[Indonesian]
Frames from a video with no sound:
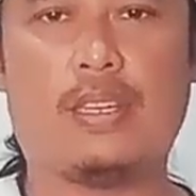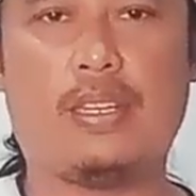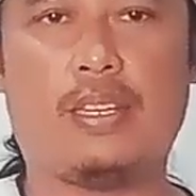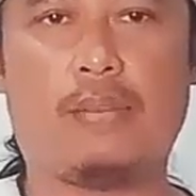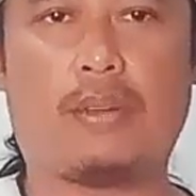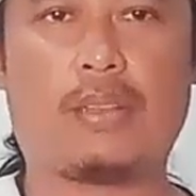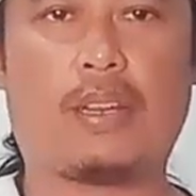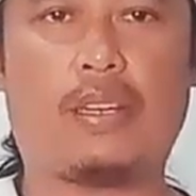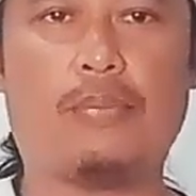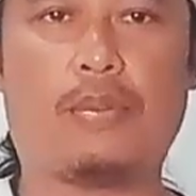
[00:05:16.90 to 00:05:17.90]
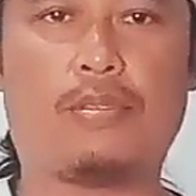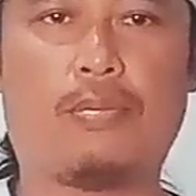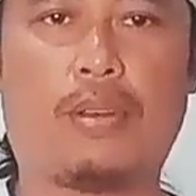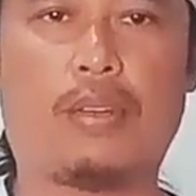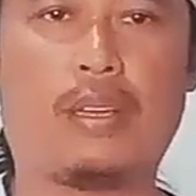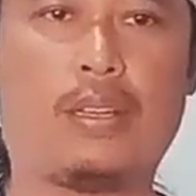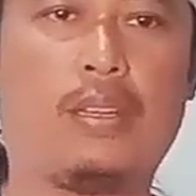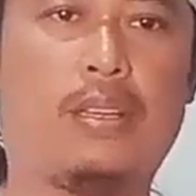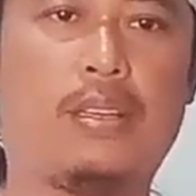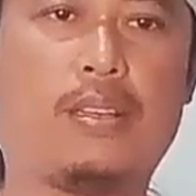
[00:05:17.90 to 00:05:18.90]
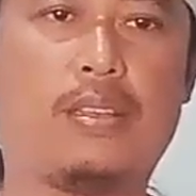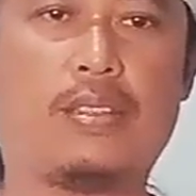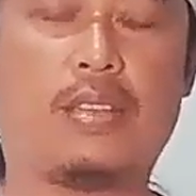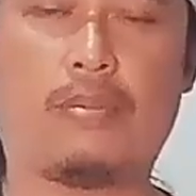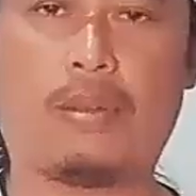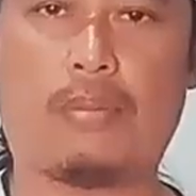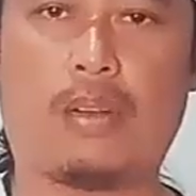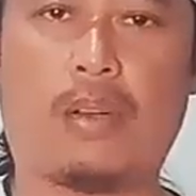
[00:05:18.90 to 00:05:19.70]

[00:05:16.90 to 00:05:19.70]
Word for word: Jadi in mantra ini bersumber dari Srimad